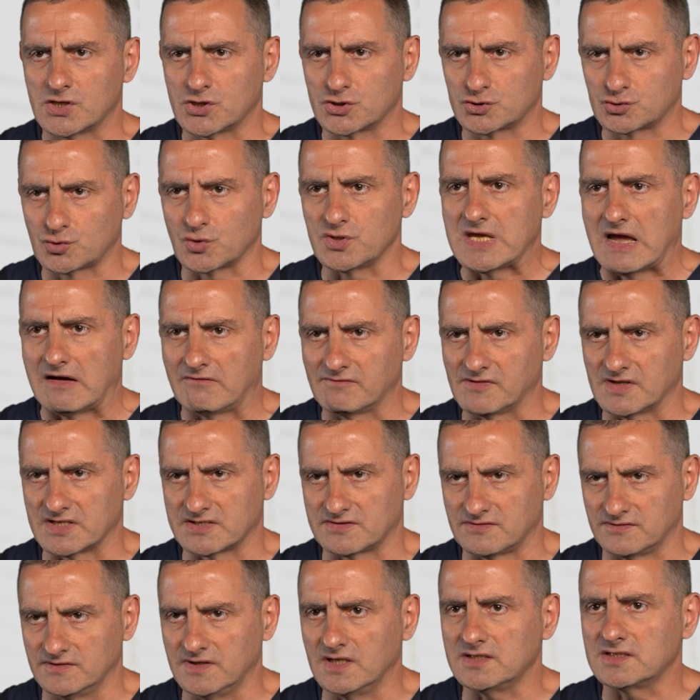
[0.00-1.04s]
что
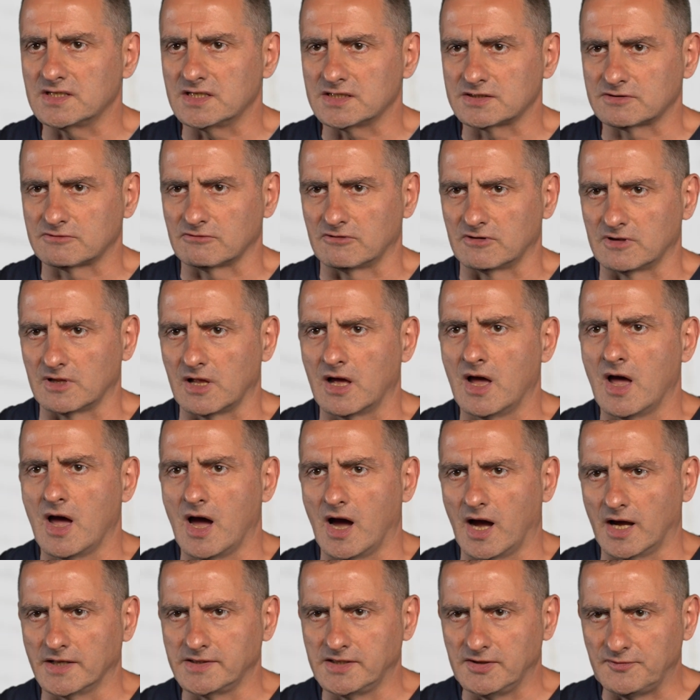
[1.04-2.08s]
явно свидетельствовало
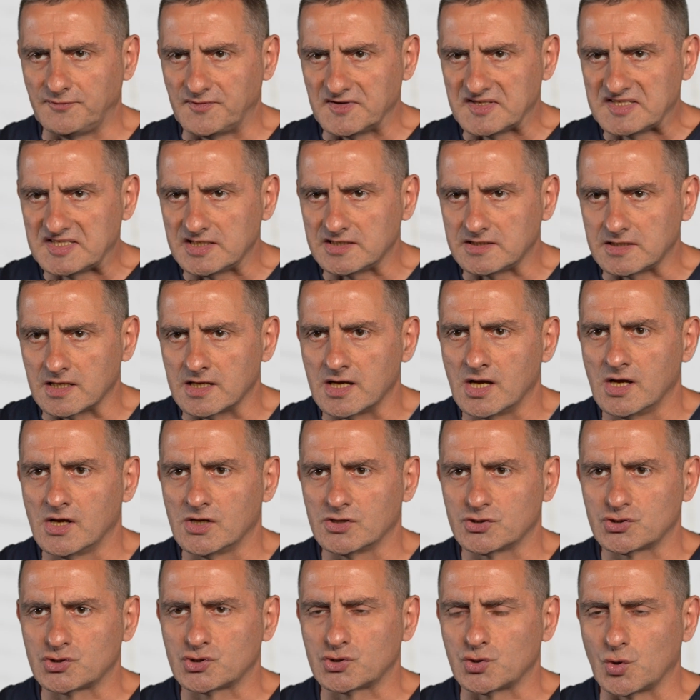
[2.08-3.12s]
о дефиците
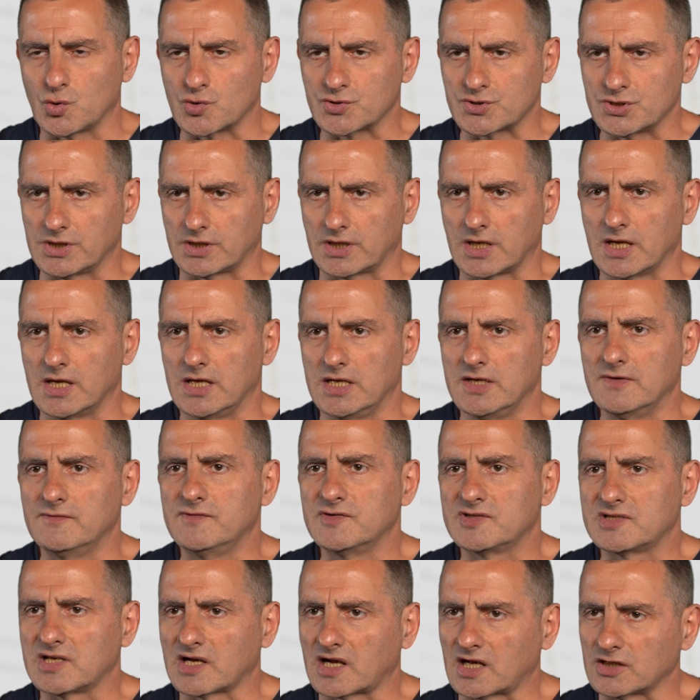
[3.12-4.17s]
сложных и
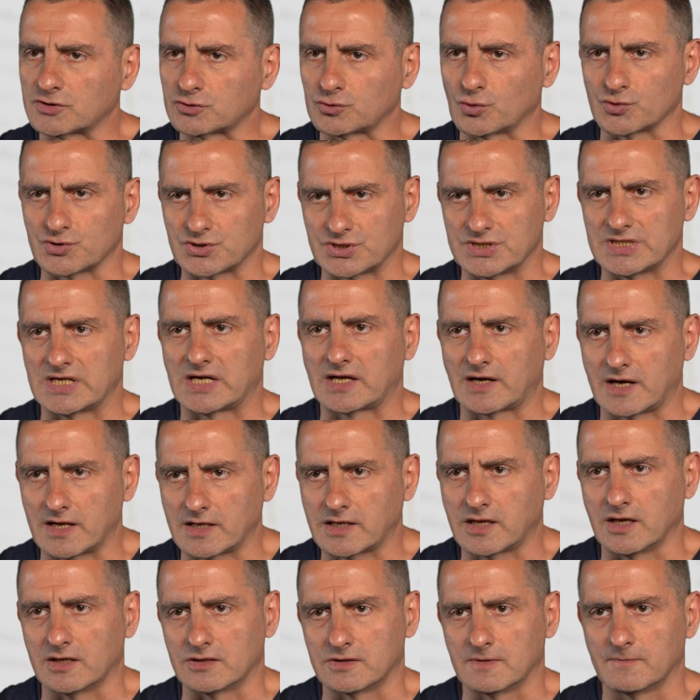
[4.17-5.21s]
высокоточных
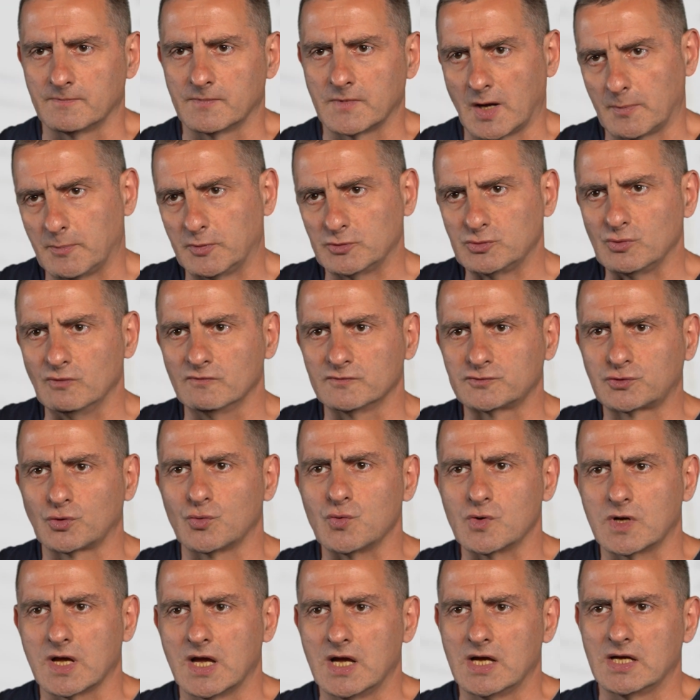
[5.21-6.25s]
ракет. А потом
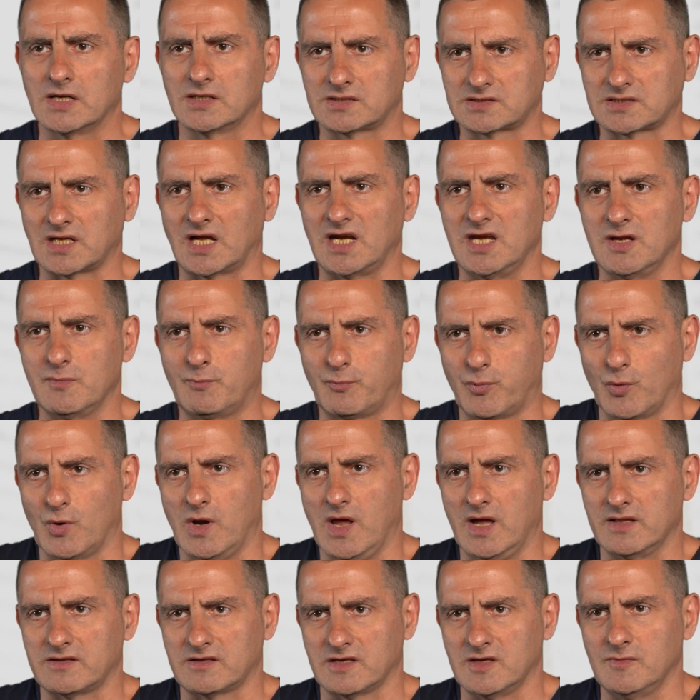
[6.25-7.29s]
вдруг – стали
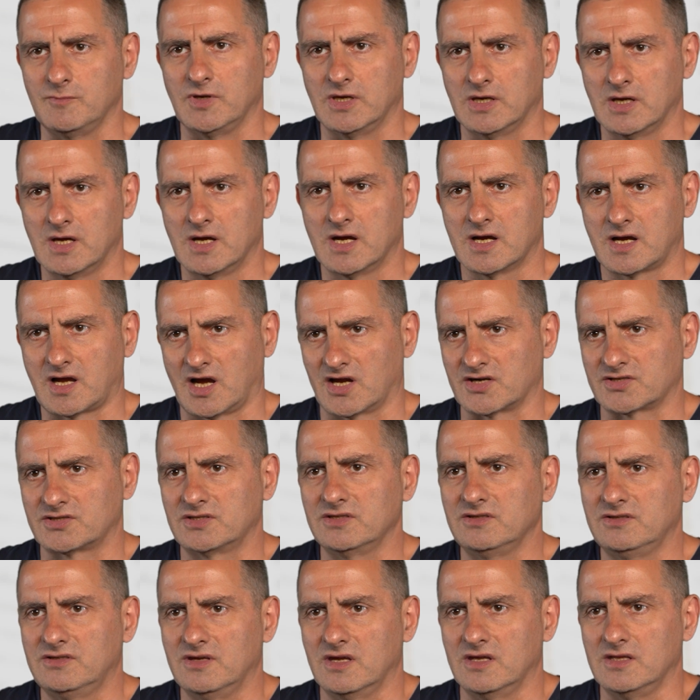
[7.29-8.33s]
пулять ими
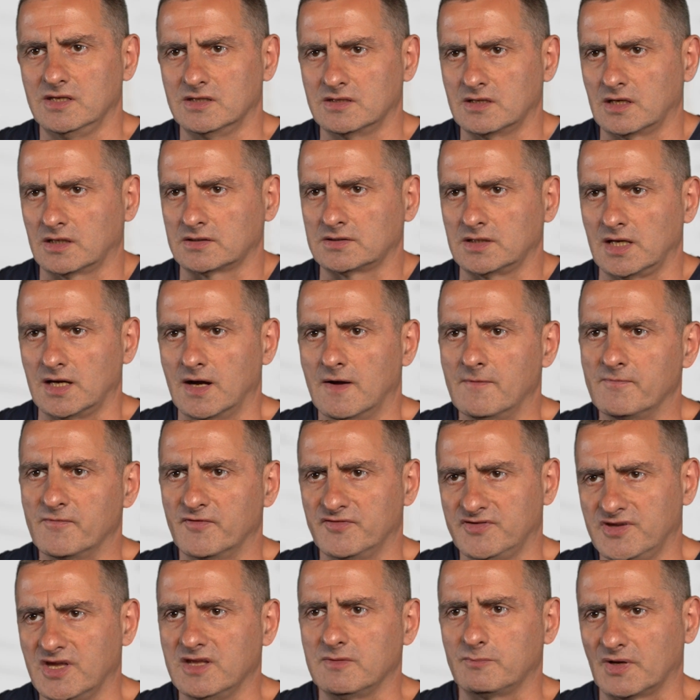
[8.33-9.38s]
каждый день, иногда
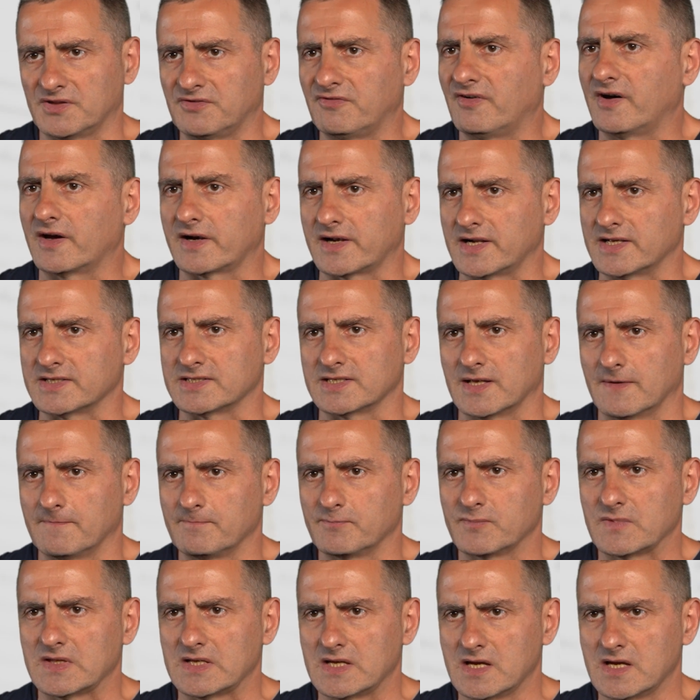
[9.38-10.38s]
в день по два раза.